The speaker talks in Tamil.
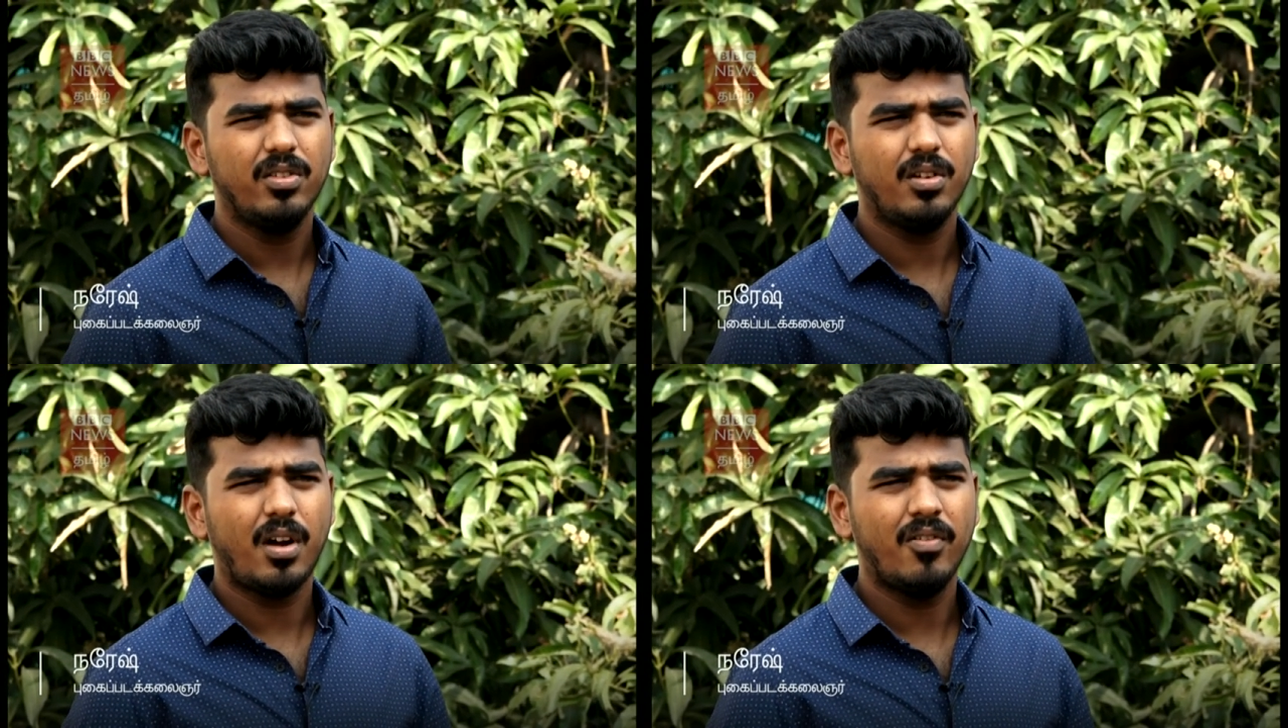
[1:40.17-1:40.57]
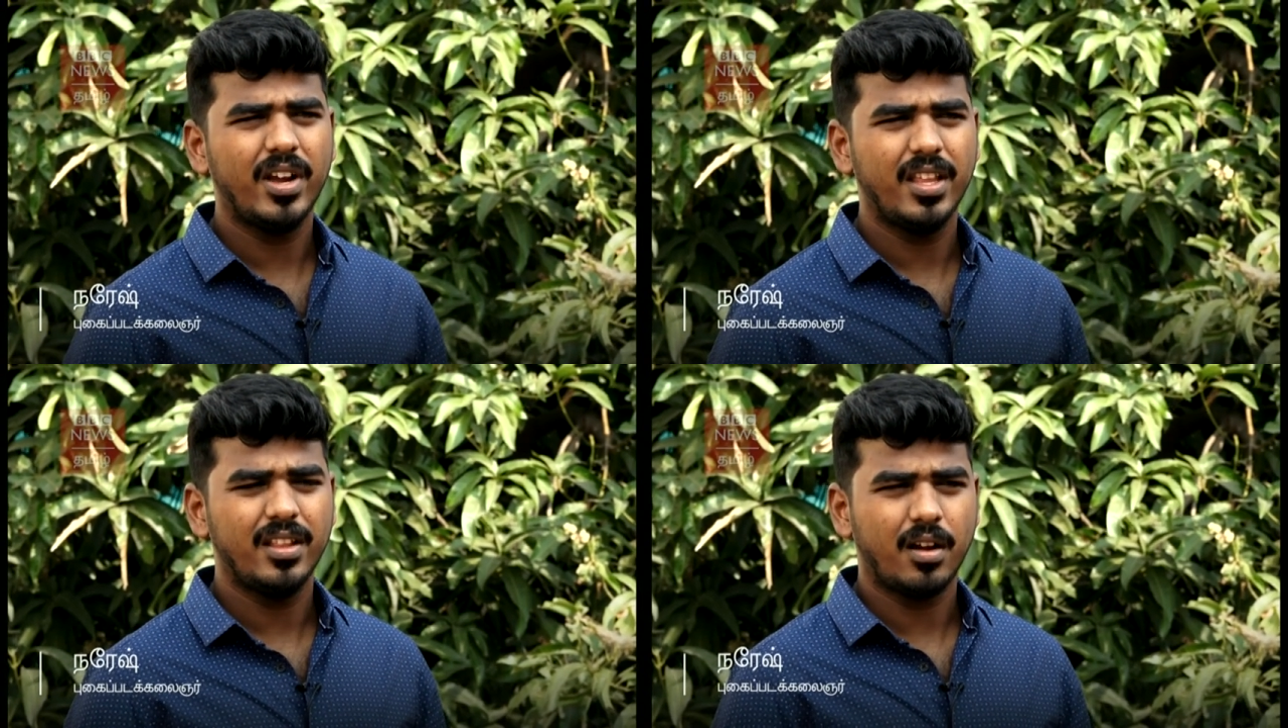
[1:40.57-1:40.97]
ஸோ
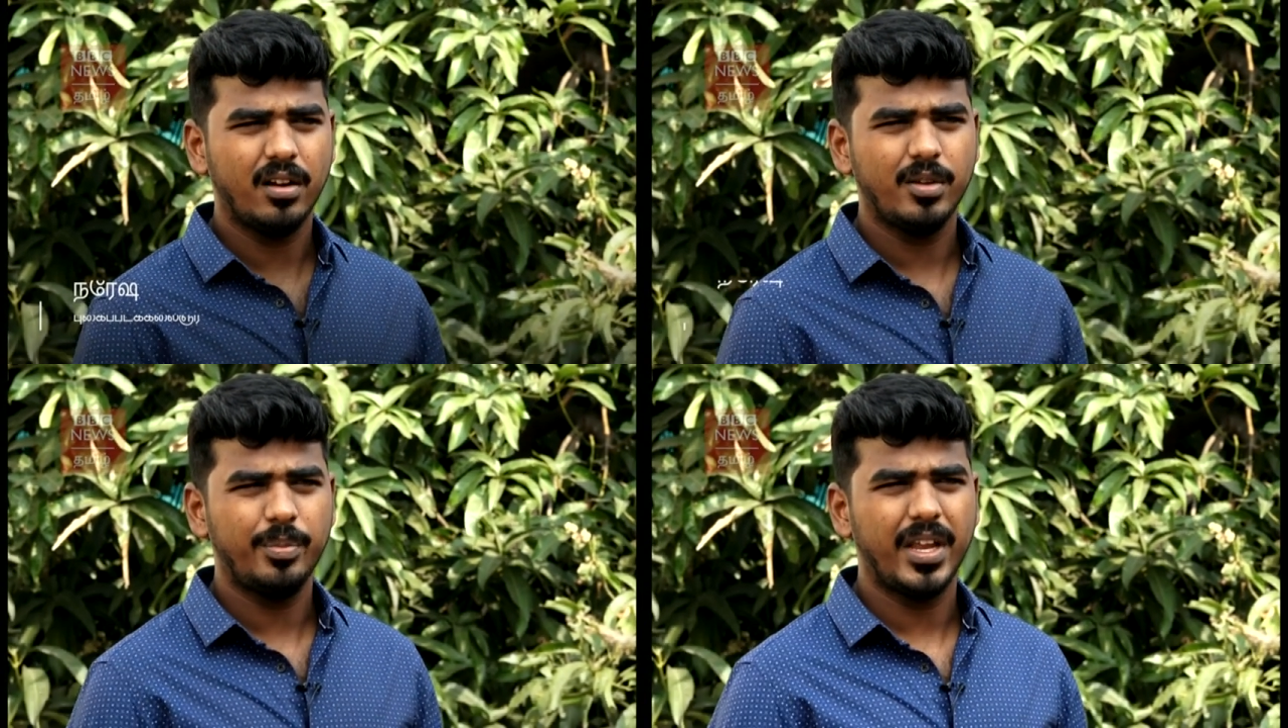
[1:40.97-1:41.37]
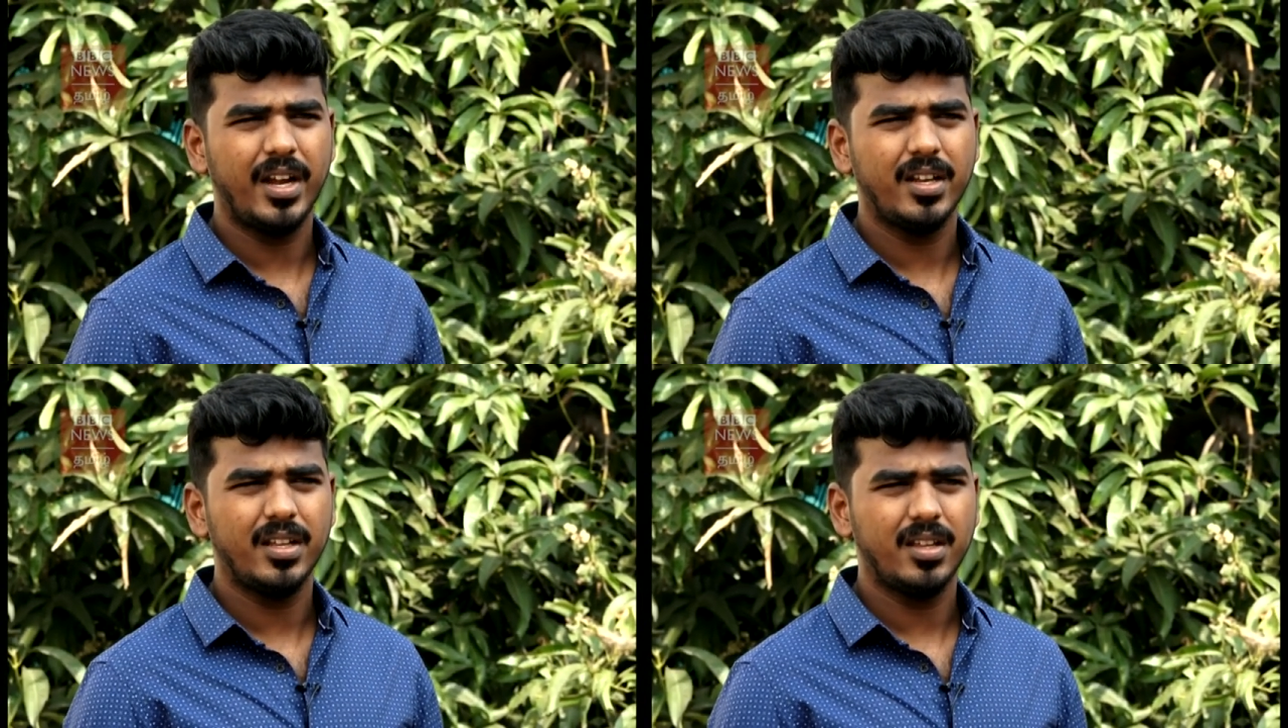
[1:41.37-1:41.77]
அவங்க இந்த கான்செப்ட்
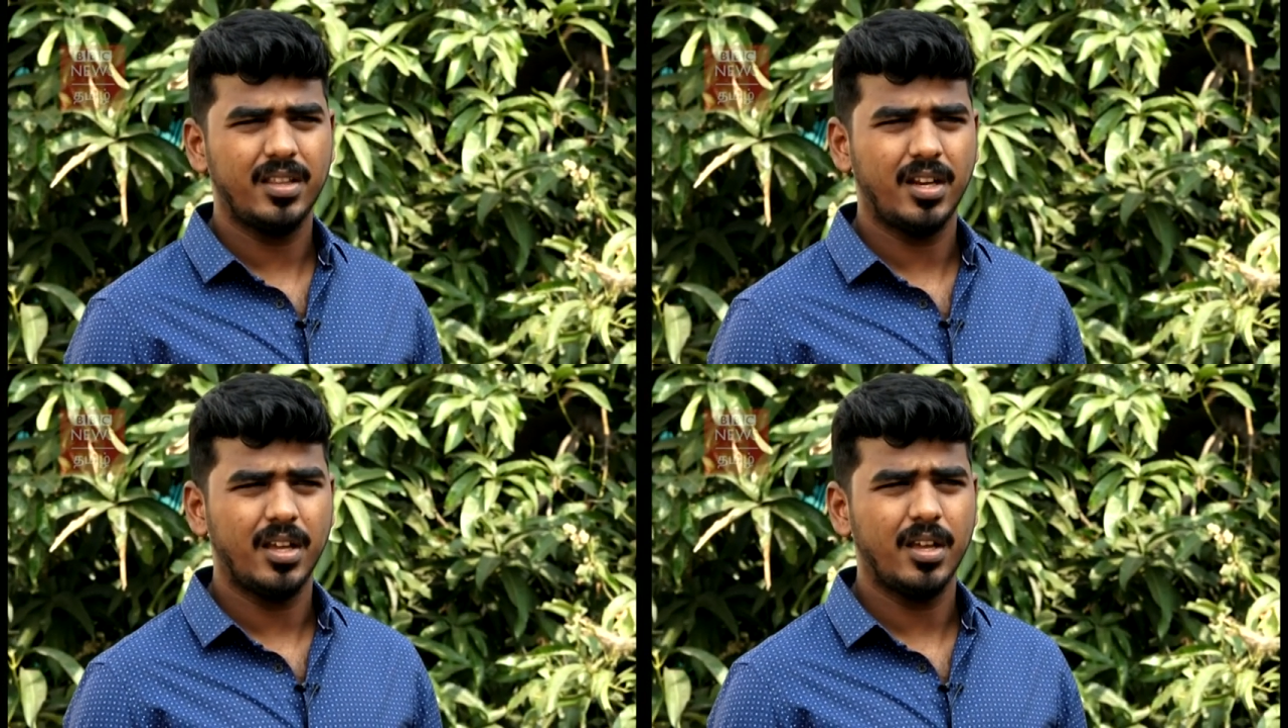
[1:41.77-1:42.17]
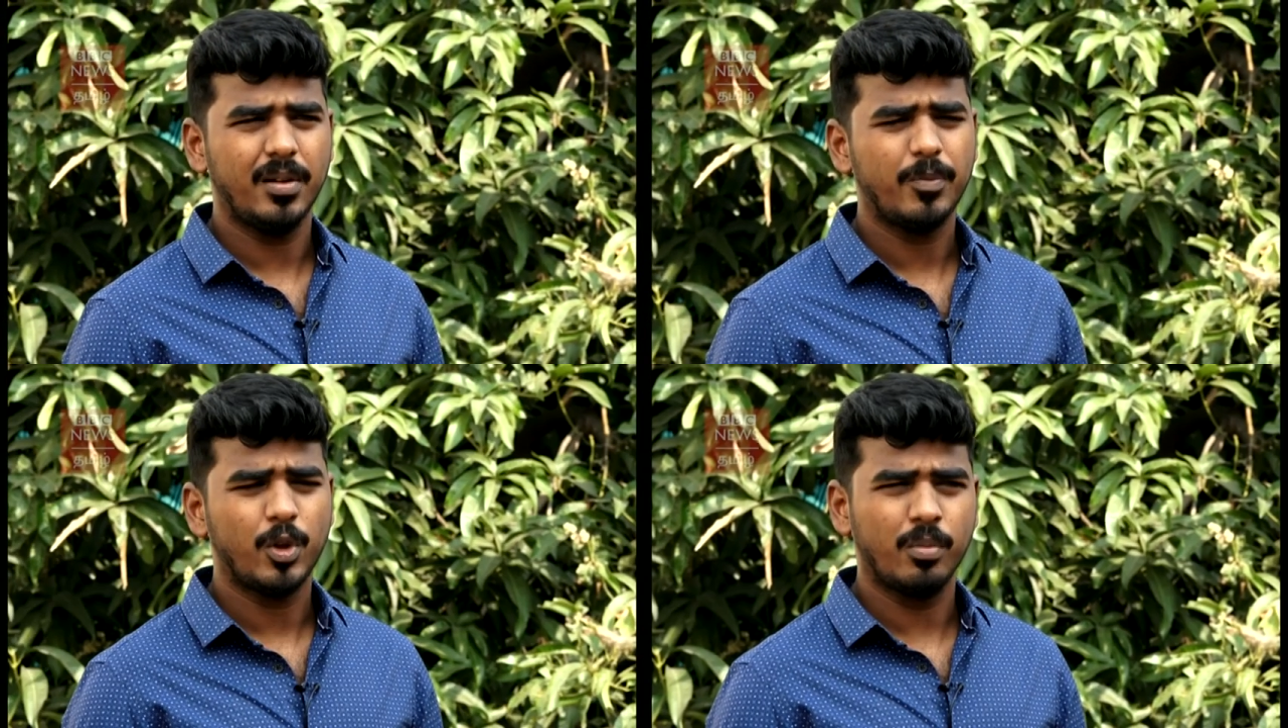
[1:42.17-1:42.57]
கேட்டு இதில்
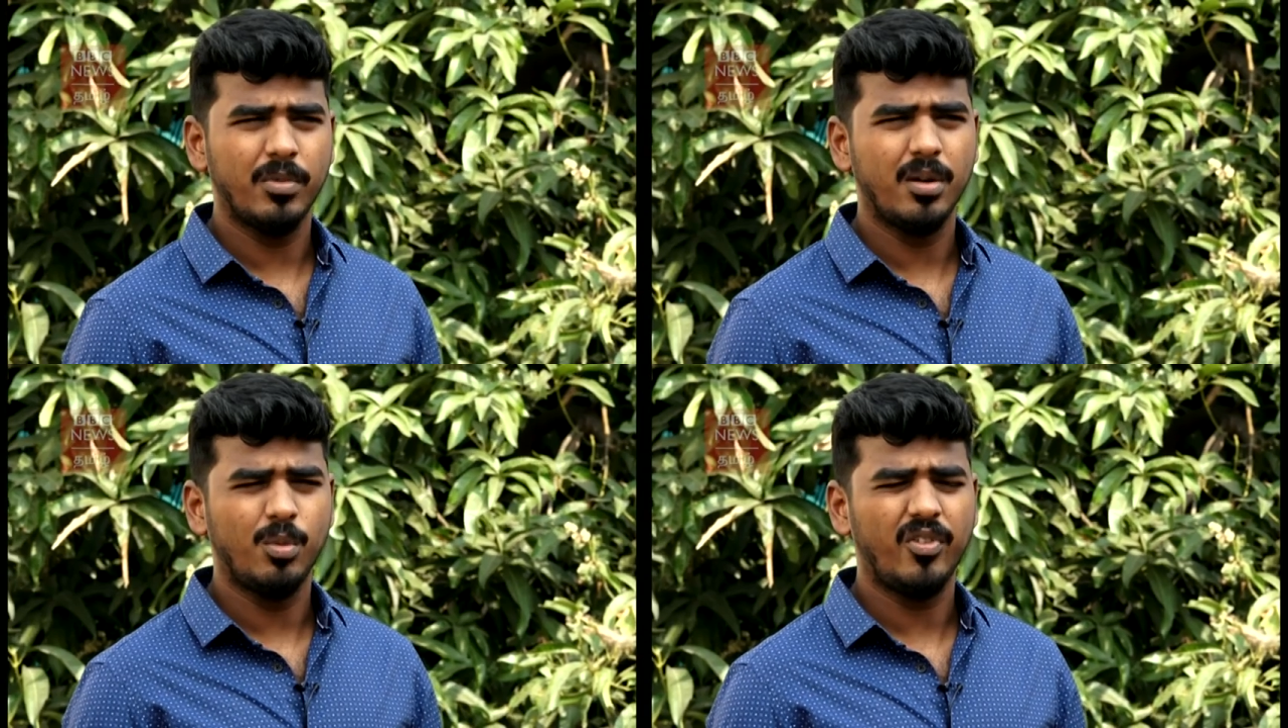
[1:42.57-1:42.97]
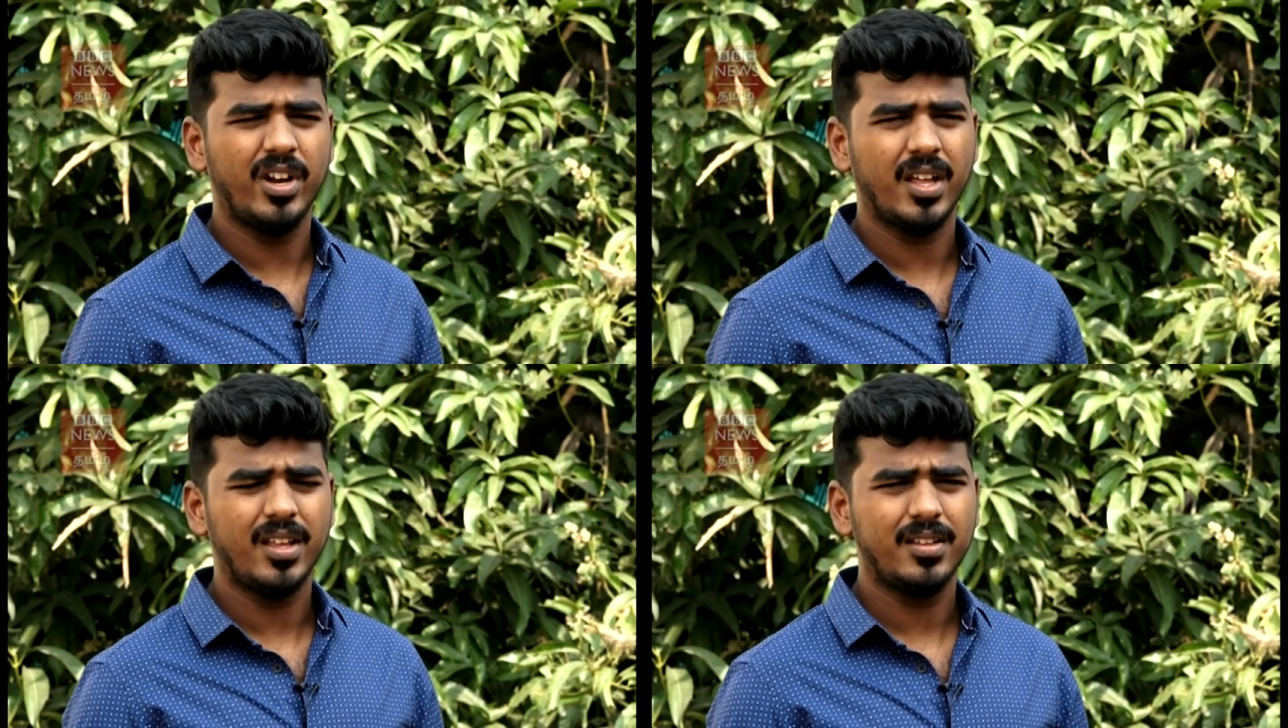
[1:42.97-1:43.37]
ரொம்ப
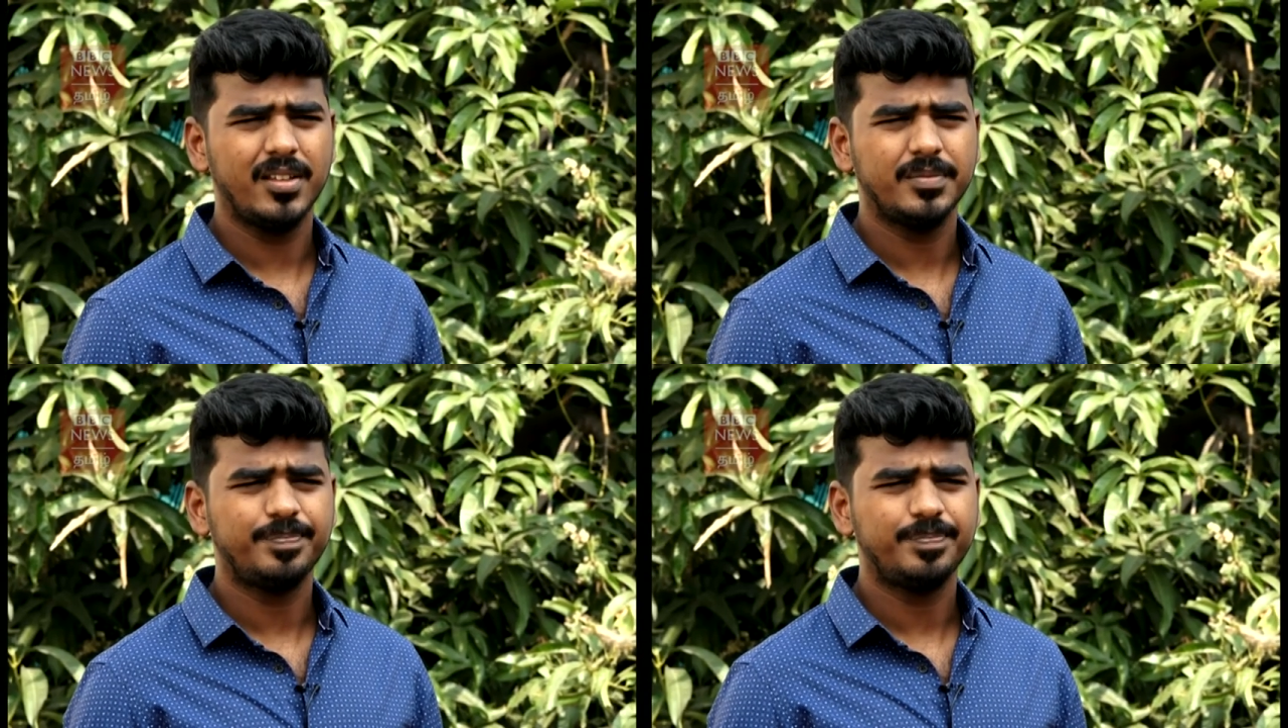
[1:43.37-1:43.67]
மூவின் ஆகி